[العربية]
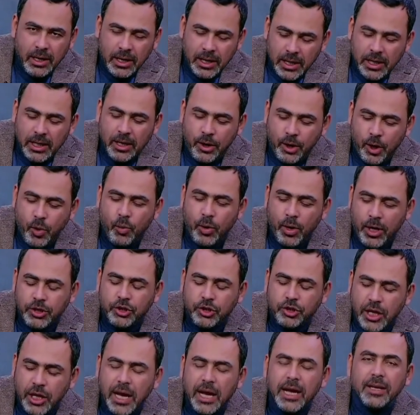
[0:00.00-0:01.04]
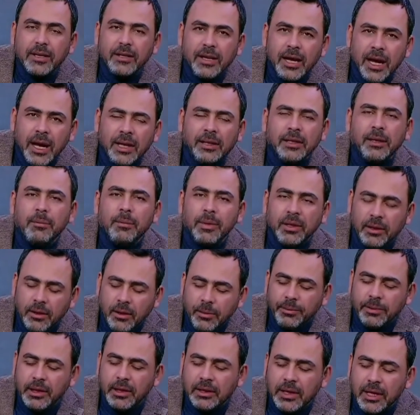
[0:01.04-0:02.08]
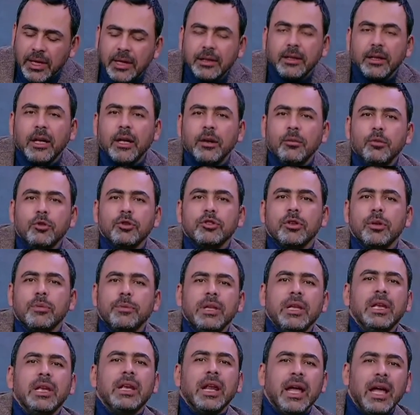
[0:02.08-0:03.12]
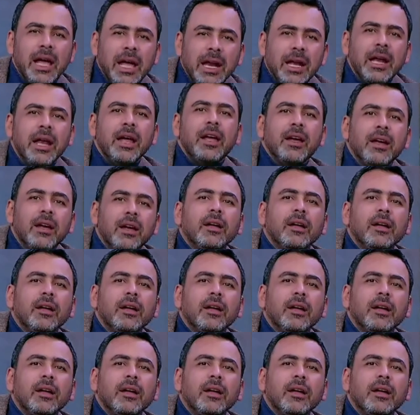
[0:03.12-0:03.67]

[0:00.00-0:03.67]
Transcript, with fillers: اللي هو الشاهد يعني من ضمن الثلاثة المصابين قال